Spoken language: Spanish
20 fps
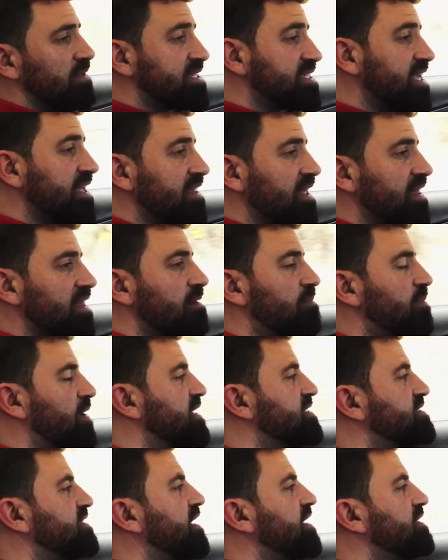más que nada
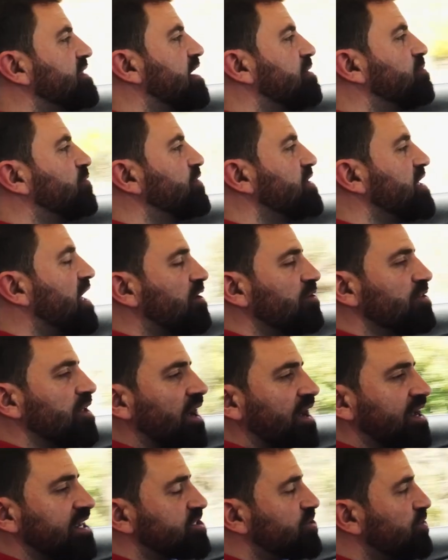para estar en armonía
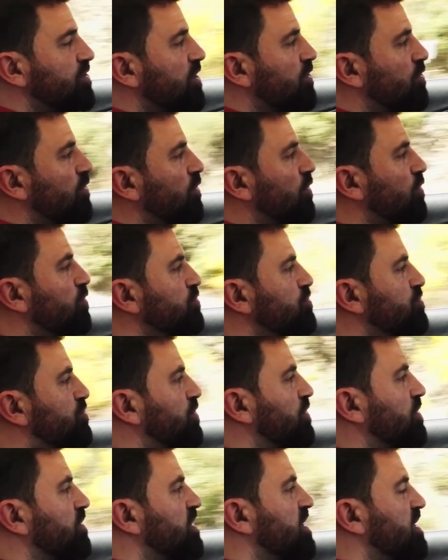con el resto del
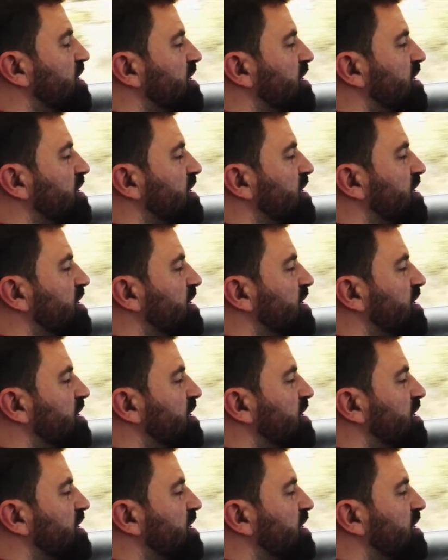conjunto.